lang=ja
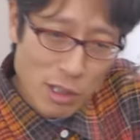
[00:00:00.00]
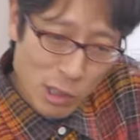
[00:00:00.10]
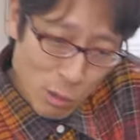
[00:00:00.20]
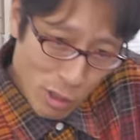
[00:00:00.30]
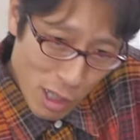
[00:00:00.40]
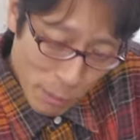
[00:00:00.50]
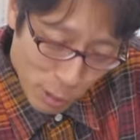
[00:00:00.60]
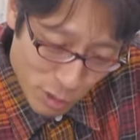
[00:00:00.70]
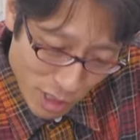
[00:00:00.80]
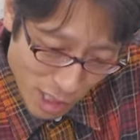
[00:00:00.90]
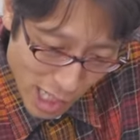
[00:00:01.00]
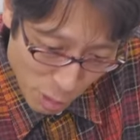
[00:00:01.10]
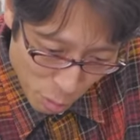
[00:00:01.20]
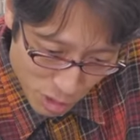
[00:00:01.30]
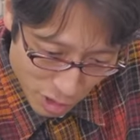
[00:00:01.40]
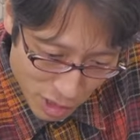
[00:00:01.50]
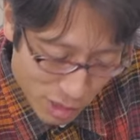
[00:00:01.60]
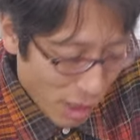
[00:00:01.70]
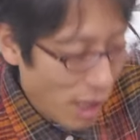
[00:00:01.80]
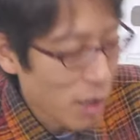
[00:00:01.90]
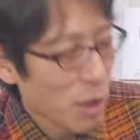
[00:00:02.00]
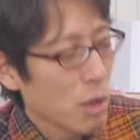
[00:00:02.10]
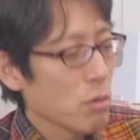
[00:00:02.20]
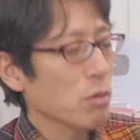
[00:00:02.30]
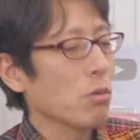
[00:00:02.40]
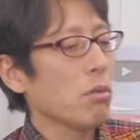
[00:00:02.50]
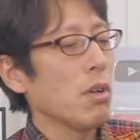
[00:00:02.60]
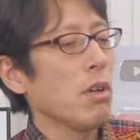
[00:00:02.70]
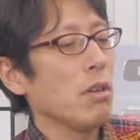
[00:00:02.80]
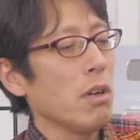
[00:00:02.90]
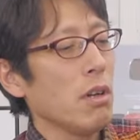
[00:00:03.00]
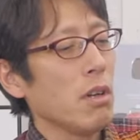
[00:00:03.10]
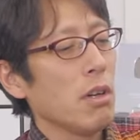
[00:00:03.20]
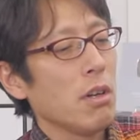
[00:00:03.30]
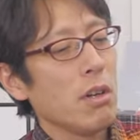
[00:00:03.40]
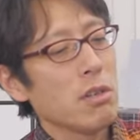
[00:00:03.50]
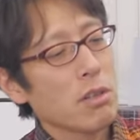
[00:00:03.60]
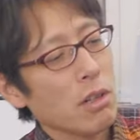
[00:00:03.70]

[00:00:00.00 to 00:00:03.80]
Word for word: 井上大和さん愛国者ですからちょっとこれね、しっ